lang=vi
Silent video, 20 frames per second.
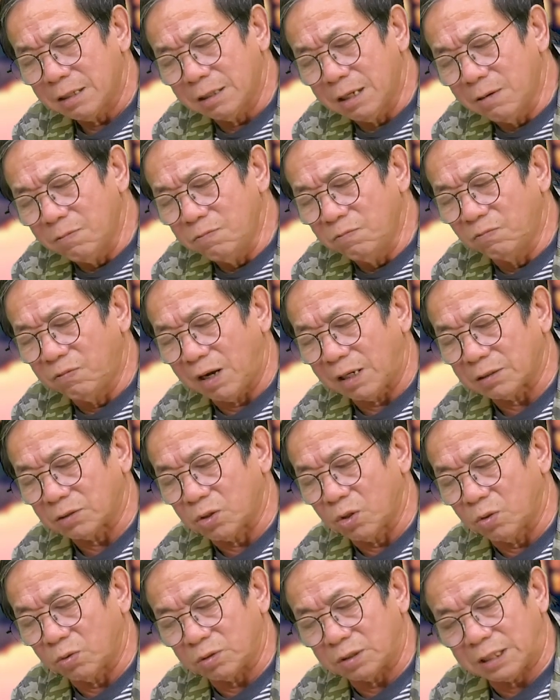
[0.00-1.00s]
đông và
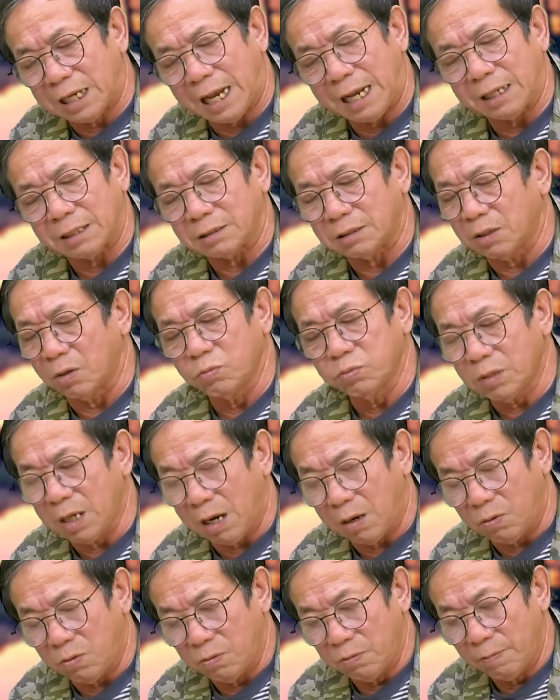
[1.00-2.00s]
rộn ràng giống
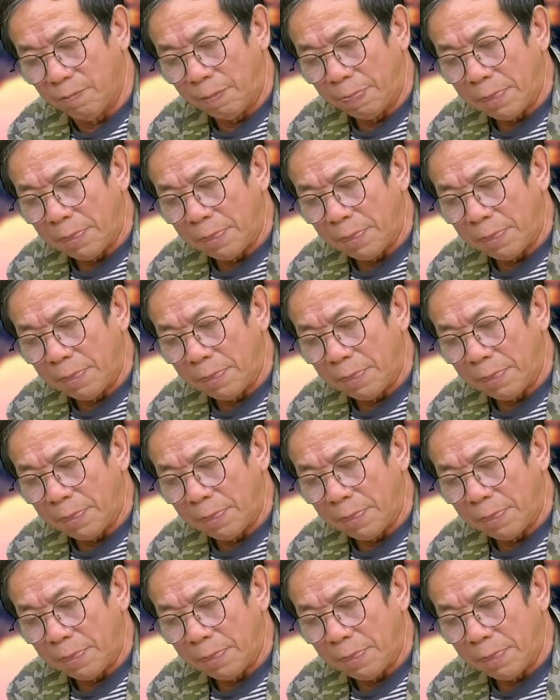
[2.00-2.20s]
nhau.